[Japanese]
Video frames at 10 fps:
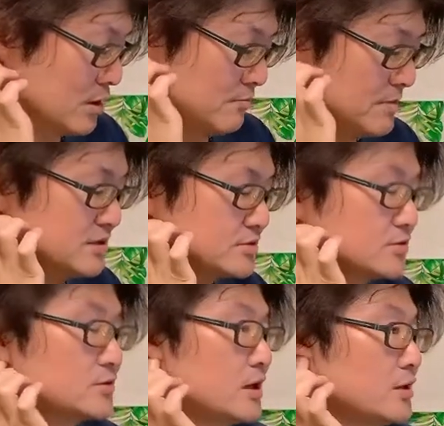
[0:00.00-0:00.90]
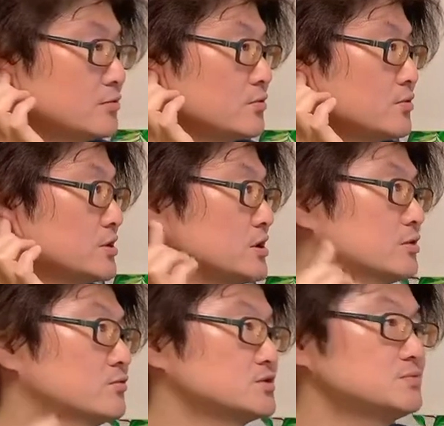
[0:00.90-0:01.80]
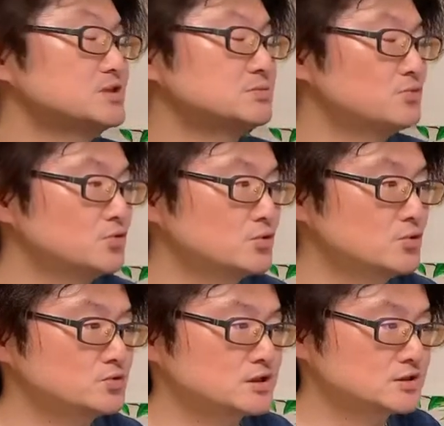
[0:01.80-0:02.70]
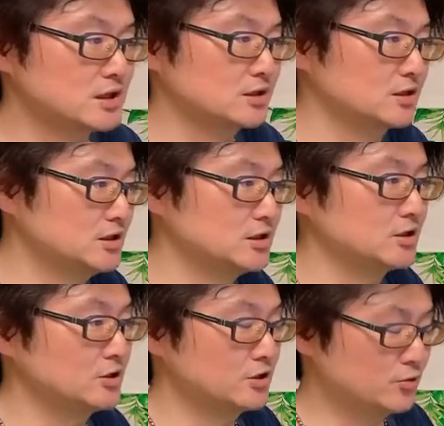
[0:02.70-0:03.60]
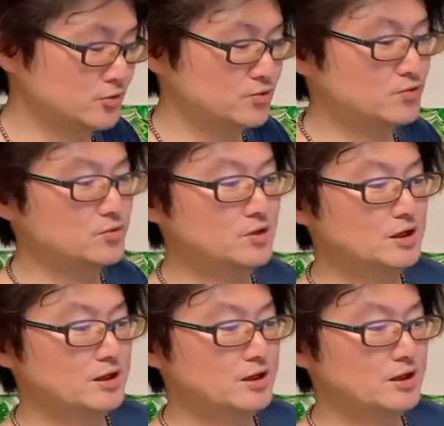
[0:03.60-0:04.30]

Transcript: まずあの引っ越し見積もり業者さんにいろいろ